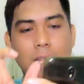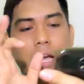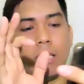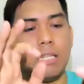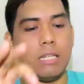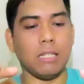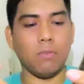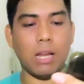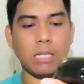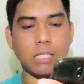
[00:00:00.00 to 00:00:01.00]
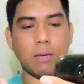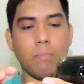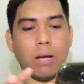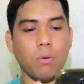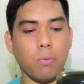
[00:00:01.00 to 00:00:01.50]
actually wala siya sa
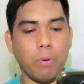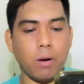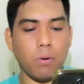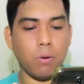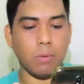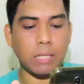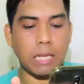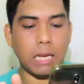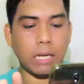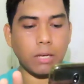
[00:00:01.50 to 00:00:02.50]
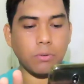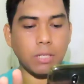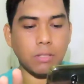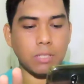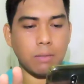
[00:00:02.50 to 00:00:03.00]
bag ko pero nilalagay ko
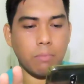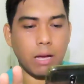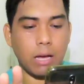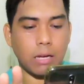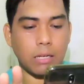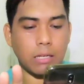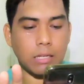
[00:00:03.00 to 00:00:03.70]
din to sa bag.